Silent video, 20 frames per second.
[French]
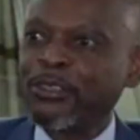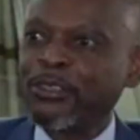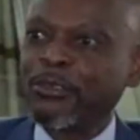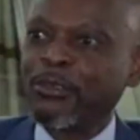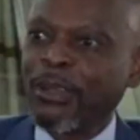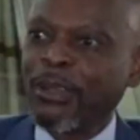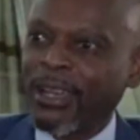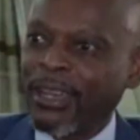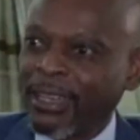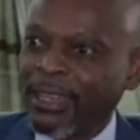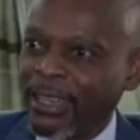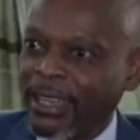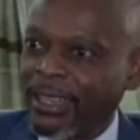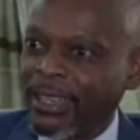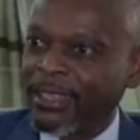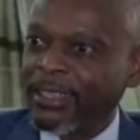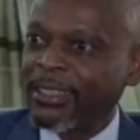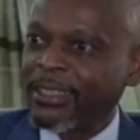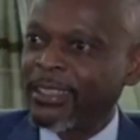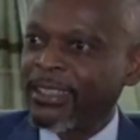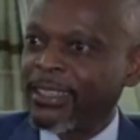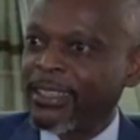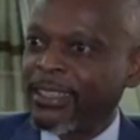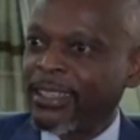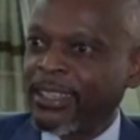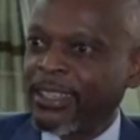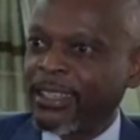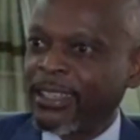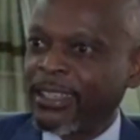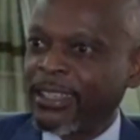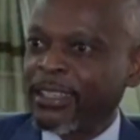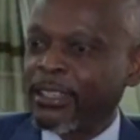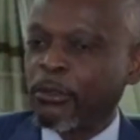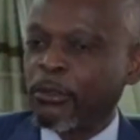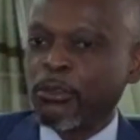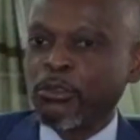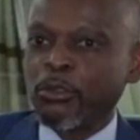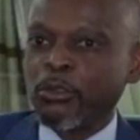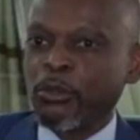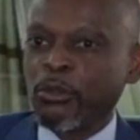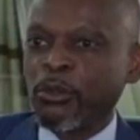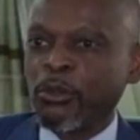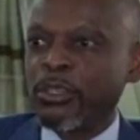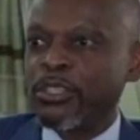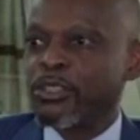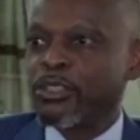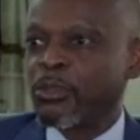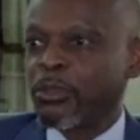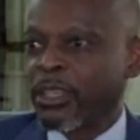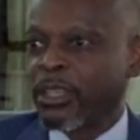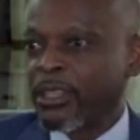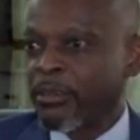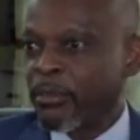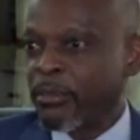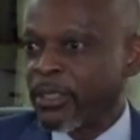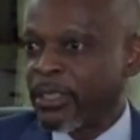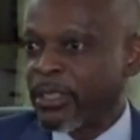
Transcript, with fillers: de l'anglais. Et le Togo, historiquement